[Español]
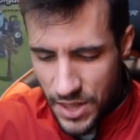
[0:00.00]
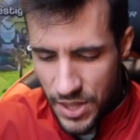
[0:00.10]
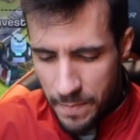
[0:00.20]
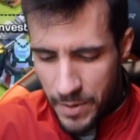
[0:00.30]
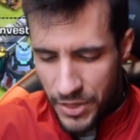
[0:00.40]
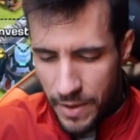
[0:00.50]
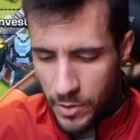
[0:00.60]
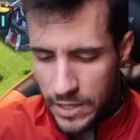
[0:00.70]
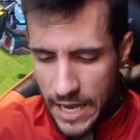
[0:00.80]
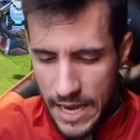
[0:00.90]
100%
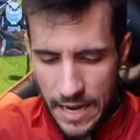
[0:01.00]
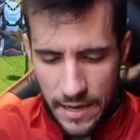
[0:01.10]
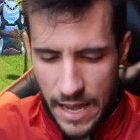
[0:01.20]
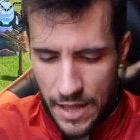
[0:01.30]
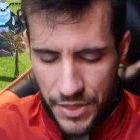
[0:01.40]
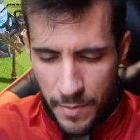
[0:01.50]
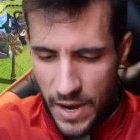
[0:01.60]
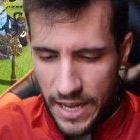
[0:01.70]
brutal, hacemos